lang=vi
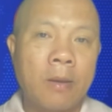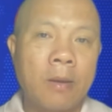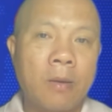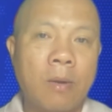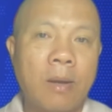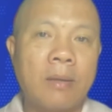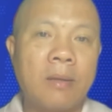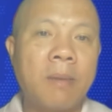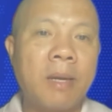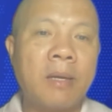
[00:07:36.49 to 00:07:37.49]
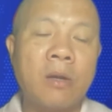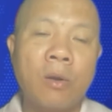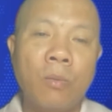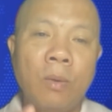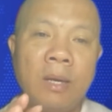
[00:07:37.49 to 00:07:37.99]
à, hoặc là những bạn đã
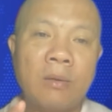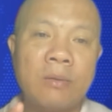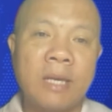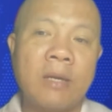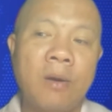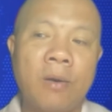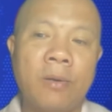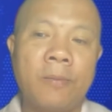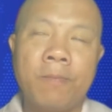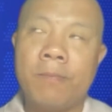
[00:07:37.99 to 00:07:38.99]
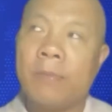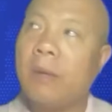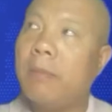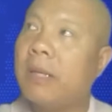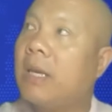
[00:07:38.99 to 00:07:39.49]
có nguyên liệu sẵn rồi
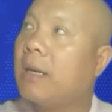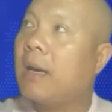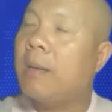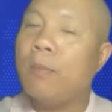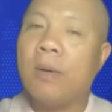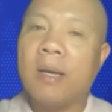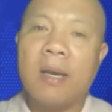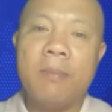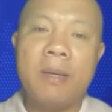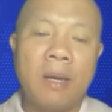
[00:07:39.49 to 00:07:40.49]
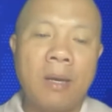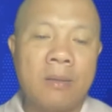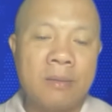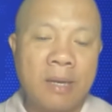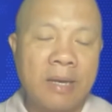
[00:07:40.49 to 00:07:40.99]
thì mình thiết kế một cái cây biết
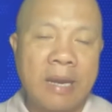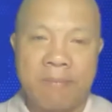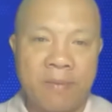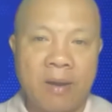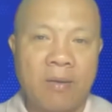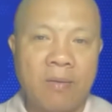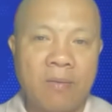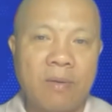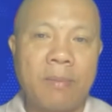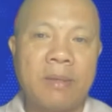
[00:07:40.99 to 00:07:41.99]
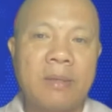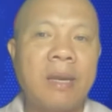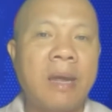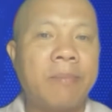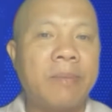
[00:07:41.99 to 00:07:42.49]
ơn rất là đẹp vào, và mình cứ
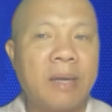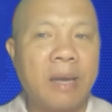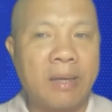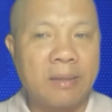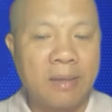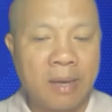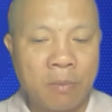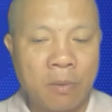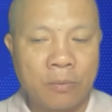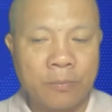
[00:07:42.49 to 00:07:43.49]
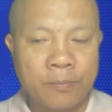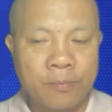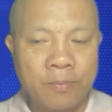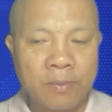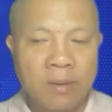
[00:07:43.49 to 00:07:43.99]
làm từng ngày từng ngày một,
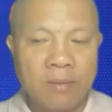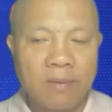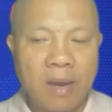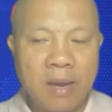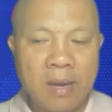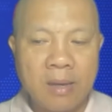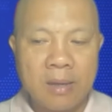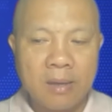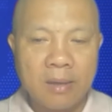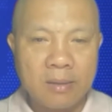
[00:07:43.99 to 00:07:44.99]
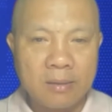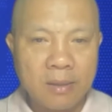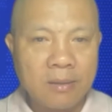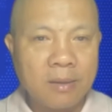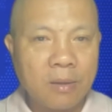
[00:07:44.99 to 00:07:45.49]
và
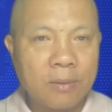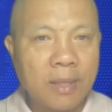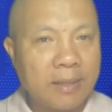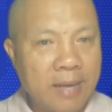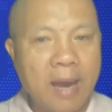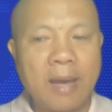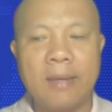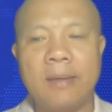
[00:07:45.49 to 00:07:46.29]
tích tiểu thành đại.